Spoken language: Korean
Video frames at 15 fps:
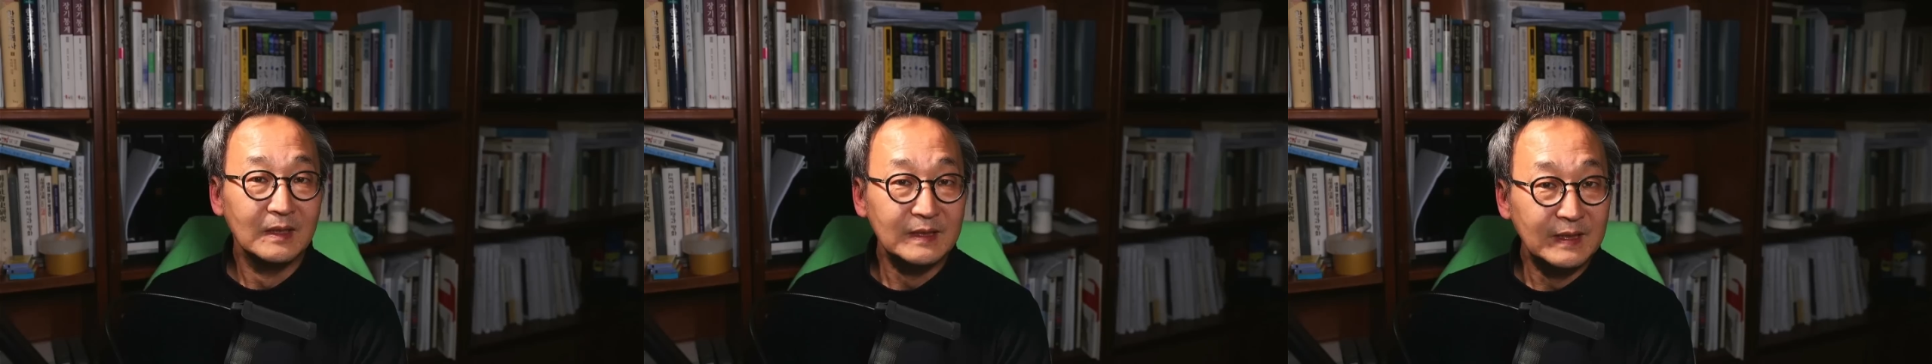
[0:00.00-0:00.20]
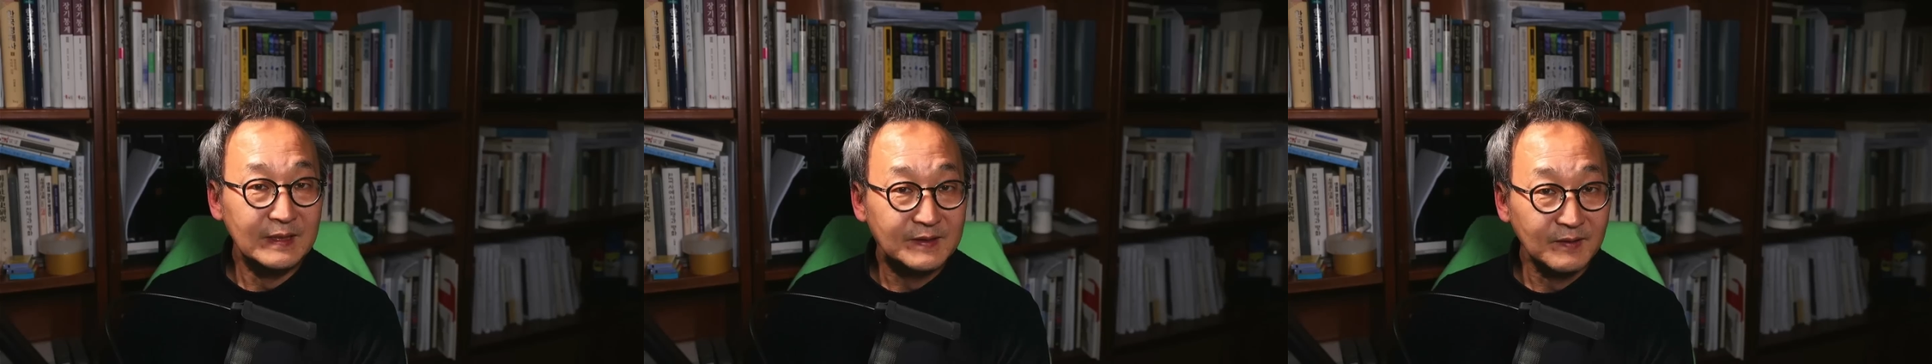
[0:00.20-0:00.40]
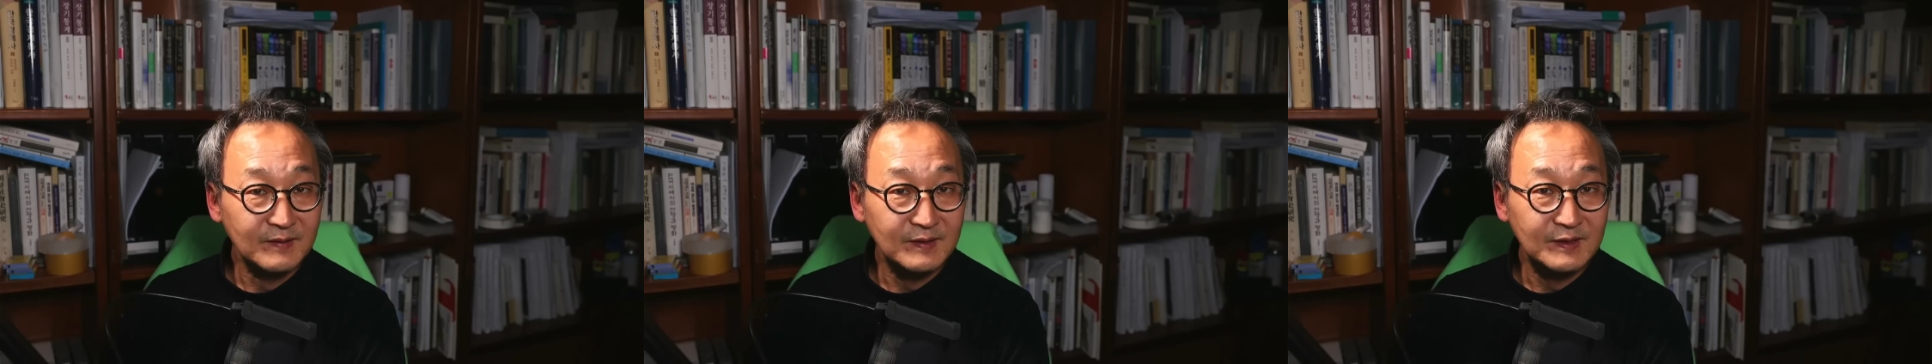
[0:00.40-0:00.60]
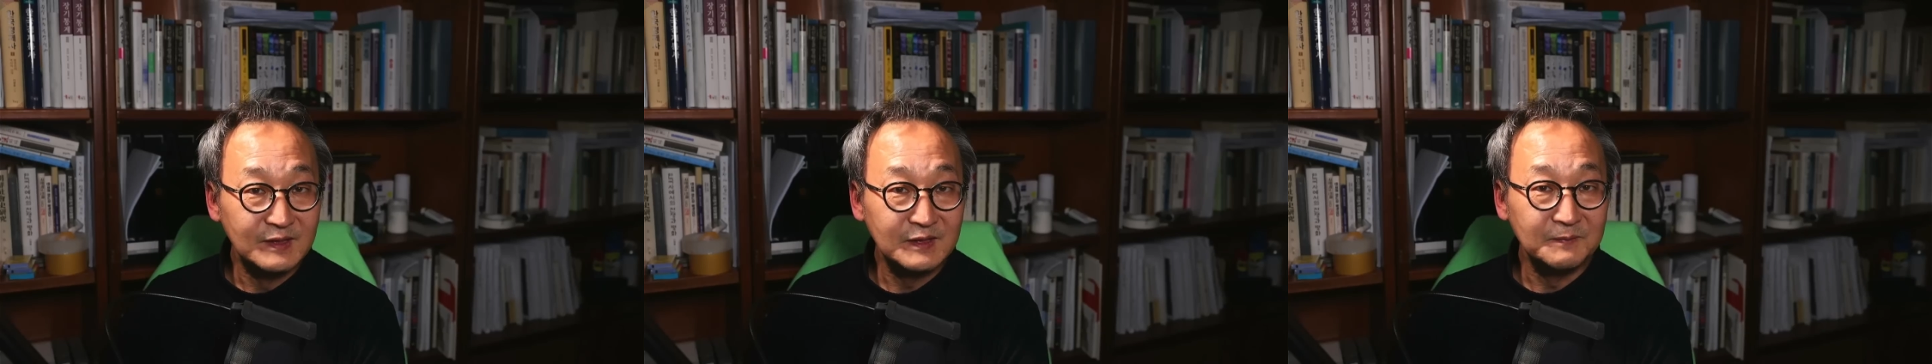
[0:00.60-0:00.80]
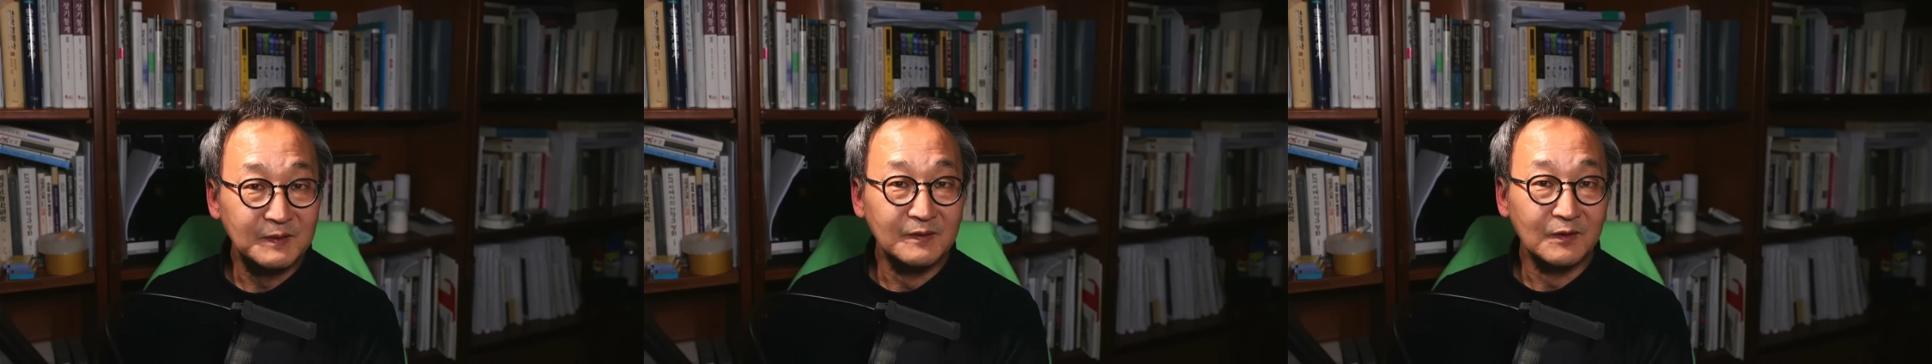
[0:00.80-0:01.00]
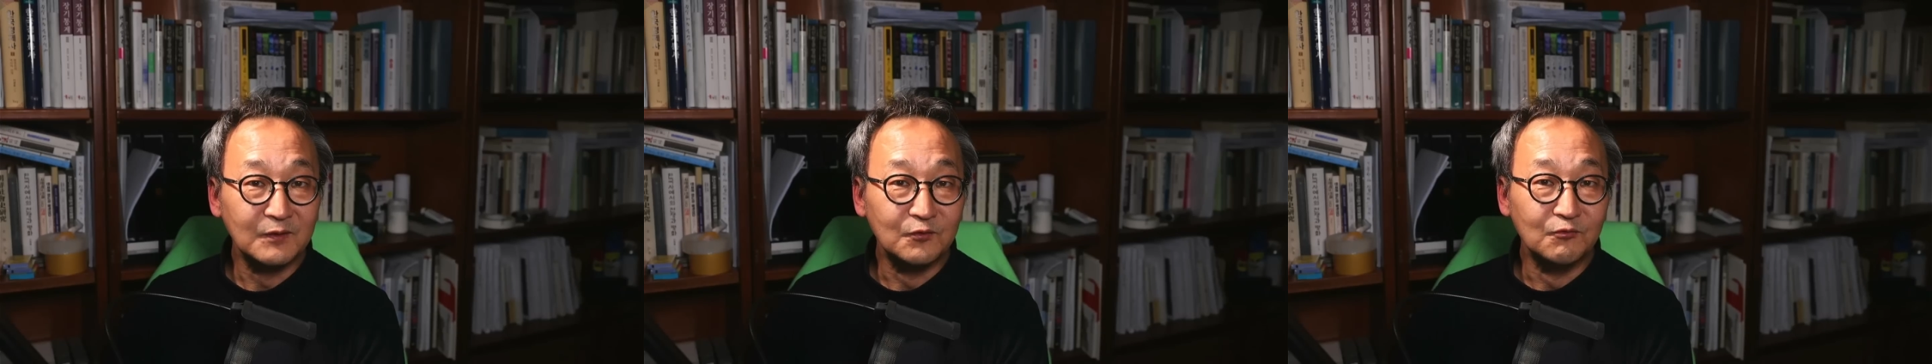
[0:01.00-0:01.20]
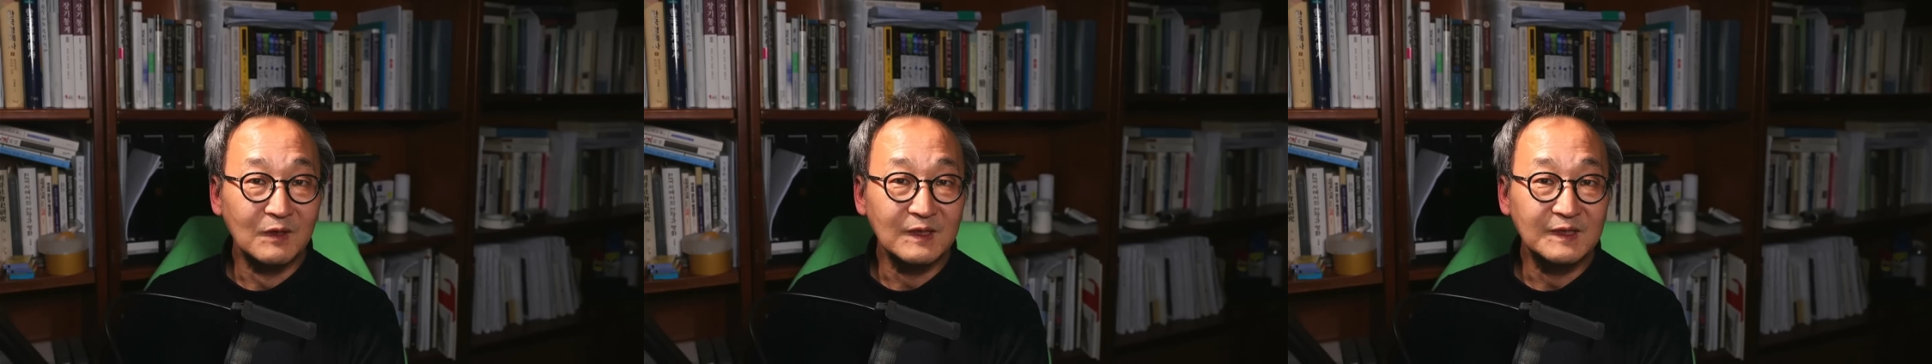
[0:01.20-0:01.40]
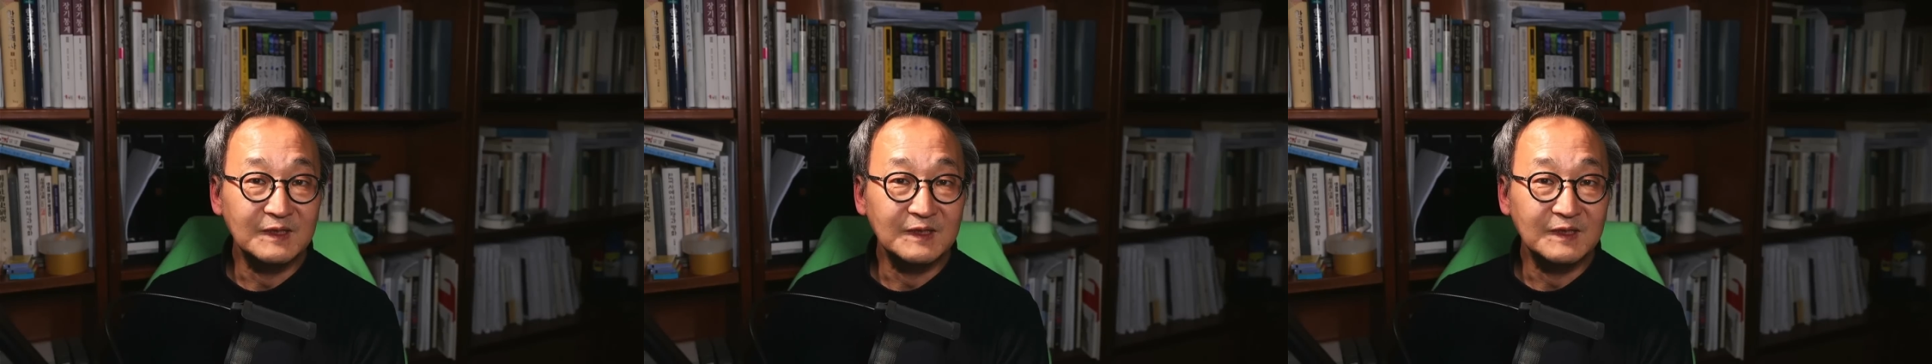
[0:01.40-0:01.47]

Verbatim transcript: 이천이십이 년 유월